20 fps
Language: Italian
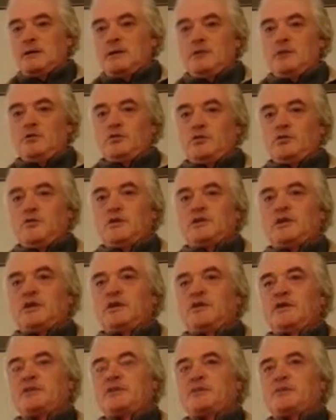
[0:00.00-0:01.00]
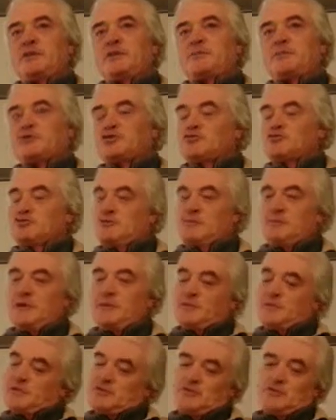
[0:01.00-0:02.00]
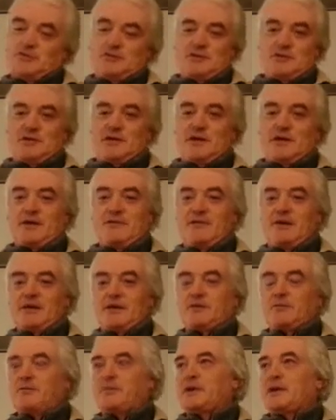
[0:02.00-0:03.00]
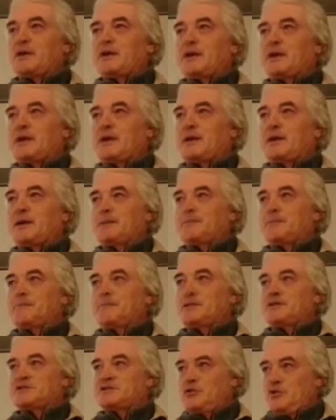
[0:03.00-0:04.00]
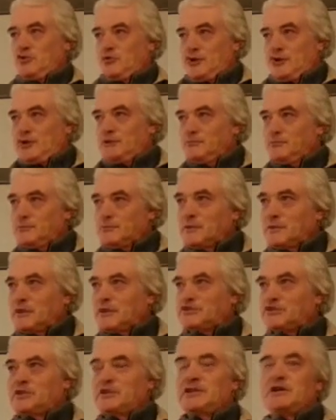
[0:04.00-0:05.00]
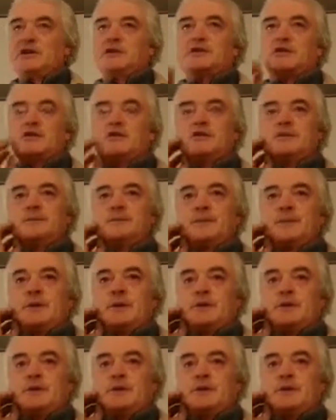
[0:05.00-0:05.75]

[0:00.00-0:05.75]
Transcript: L'ultimo intervento mi è, piaciuto, mi è piaciuto, a dire il vero, per la passione che c'è dietro.